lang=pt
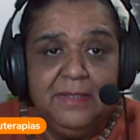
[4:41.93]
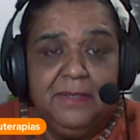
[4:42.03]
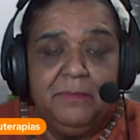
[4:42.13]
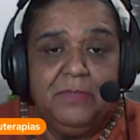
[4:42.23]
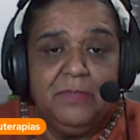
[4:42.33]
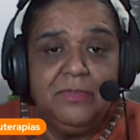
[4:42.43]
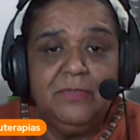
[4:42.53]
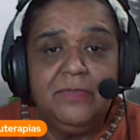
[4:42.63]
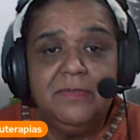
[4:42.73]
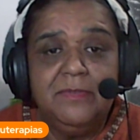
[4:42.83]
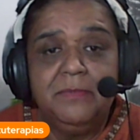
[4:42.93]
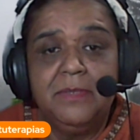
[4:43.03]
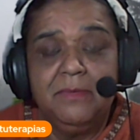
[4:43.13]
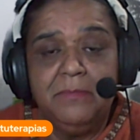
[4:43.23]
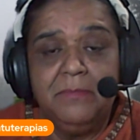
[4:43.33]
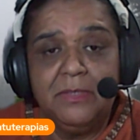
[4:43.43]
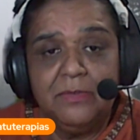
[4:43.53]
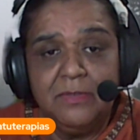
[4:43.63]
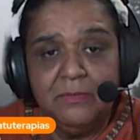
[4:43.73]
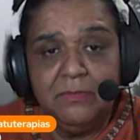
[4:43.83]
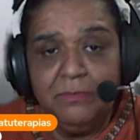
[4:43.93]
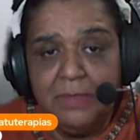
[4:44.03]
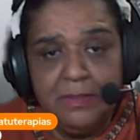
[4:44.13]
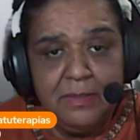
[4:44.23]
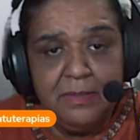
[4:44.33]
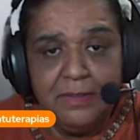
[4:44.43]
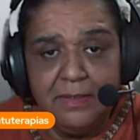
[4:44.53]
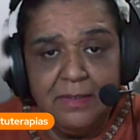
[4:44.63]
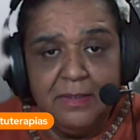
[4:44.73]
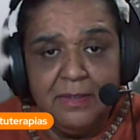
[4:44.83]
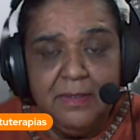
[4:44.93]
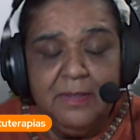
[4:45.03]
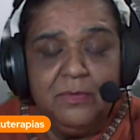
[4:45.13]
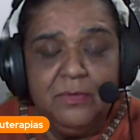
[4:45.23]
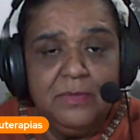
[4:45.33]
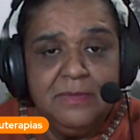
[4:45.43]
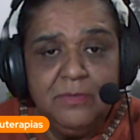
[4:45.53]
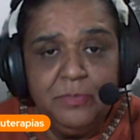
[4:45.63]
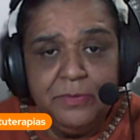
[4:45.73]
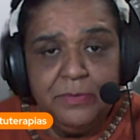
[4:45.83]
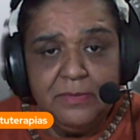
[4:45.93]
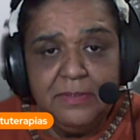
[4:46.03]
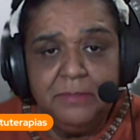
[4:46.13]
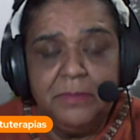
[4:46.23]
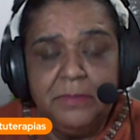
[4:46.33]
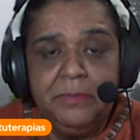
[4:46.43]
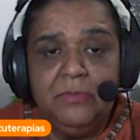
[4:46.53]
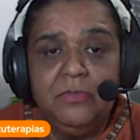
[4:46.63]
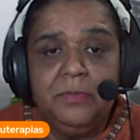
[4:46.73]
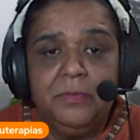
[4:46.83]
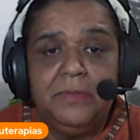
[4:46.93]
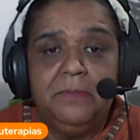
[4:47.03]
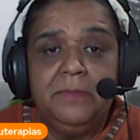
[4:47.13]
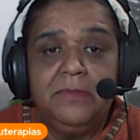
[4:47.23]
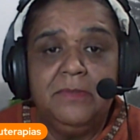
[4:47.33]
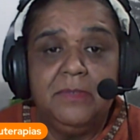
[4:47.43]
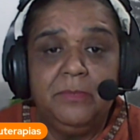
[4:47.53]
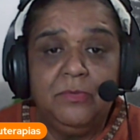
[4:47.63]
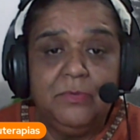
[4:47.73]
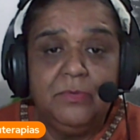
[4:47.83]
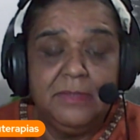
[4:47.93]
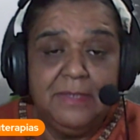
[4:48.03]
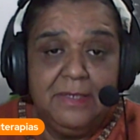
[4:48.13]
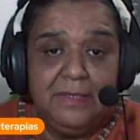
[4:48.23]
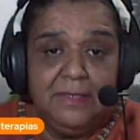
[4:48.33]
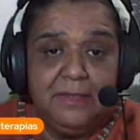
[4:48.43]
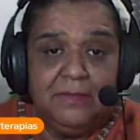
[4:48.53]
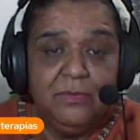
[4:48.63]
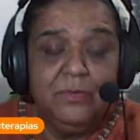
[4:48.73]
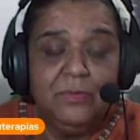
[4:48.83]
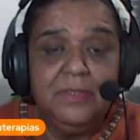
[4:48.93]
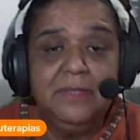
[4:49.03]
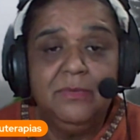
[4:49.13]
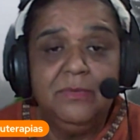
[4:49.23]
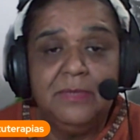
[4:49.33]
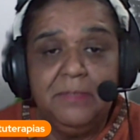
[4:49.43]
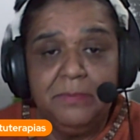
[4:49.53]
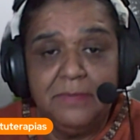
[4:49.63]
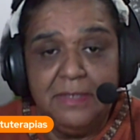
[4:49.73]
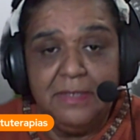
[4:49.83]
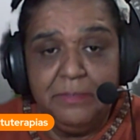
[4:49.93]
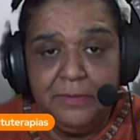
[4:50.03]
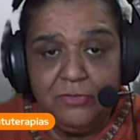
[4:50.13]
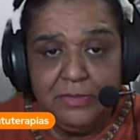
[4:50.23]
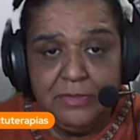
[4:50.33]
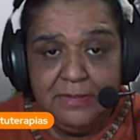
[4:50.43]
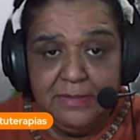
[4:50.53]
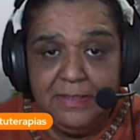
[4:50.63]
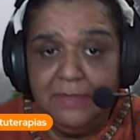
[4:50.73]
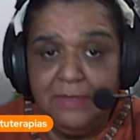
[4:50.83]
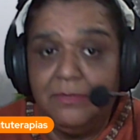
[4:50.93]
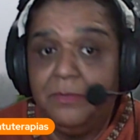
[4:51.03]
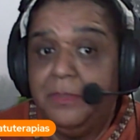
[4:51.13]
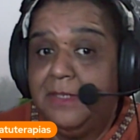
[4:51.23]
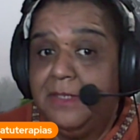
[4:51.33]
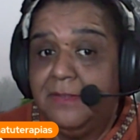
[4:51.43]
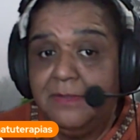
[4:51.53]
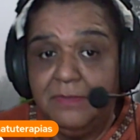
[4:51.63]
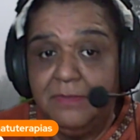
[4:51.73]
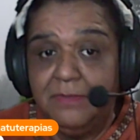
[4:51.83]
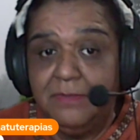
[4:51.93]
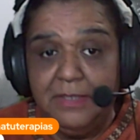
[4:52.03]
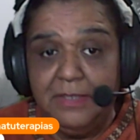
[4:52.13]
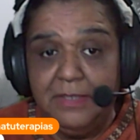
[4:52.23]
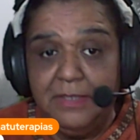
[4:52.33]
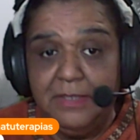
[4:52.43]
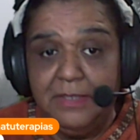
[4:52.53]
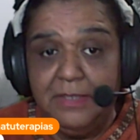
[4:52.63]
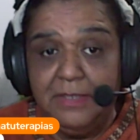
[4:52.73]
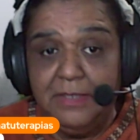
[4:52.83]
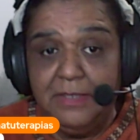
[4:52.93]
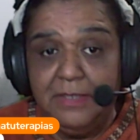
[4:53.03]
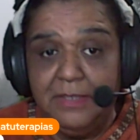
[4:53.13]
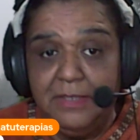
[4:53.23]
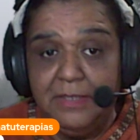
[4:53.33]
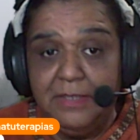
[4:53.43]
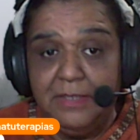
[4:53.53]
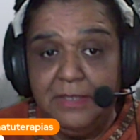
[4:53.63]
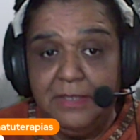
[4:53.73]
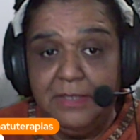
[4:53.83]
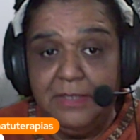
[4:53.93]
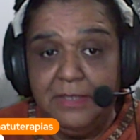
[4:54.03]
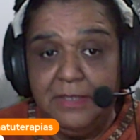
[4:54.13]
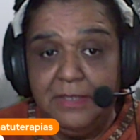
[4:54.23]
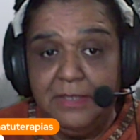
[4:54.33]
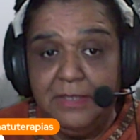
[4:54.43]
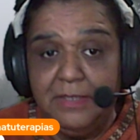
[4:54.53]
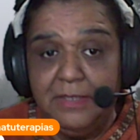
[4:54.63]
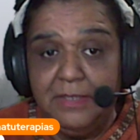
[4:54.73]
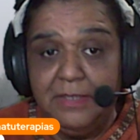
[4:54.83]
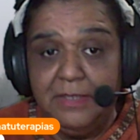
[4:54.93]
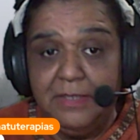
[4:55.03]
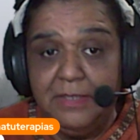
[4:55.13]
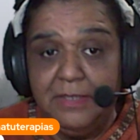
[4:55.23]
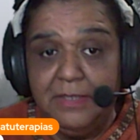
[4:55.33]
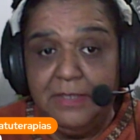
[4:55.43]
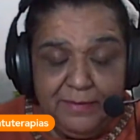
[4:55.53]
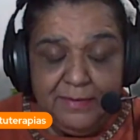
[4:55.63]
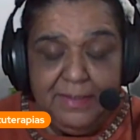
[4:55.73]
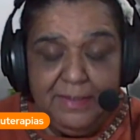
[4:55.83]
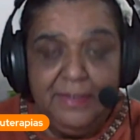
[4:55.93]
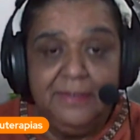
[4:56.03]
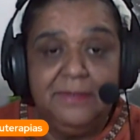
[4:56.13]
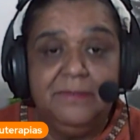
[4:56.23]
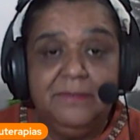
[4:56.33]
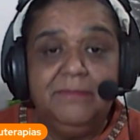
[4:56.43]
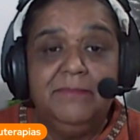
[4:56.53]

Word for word: Mas você fazer uma, uma troca, uma doação espontânea para a pessoa, porque eu penso que a pessoa está ali doando o tempo dela para te atender, ela não tem obrigação nenhuma de estar tá fazendo isso, porque afinal é o trabalho dela, né? Então,